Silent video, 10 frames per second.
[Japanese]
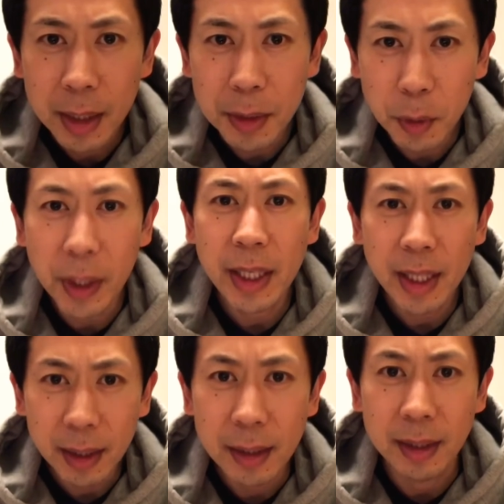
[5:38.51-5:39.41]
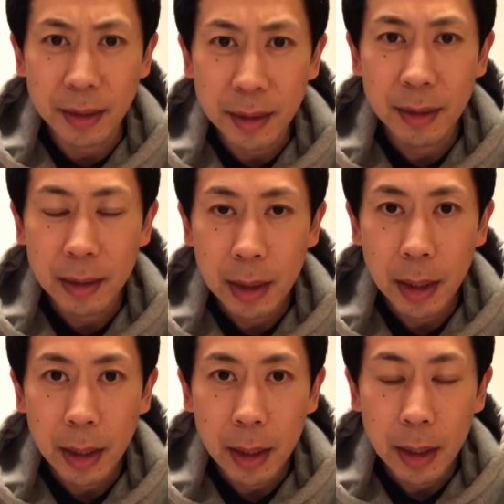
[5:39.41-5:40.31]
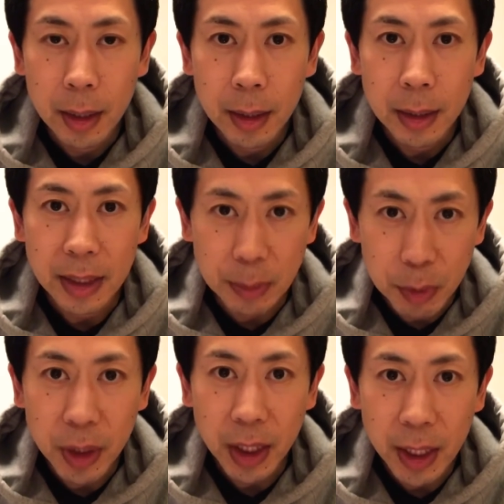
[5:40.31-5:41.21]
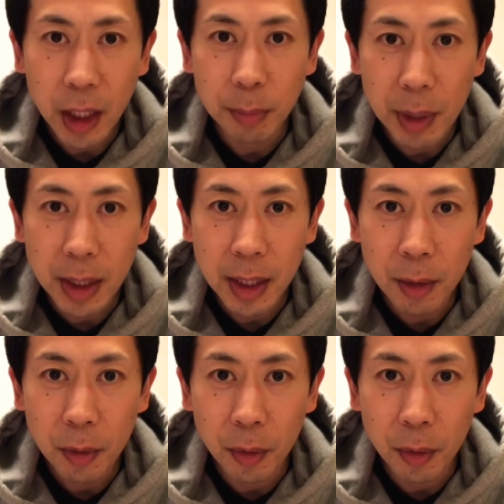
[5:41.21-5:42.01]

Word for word: それが言いたかったんです自分に 100%100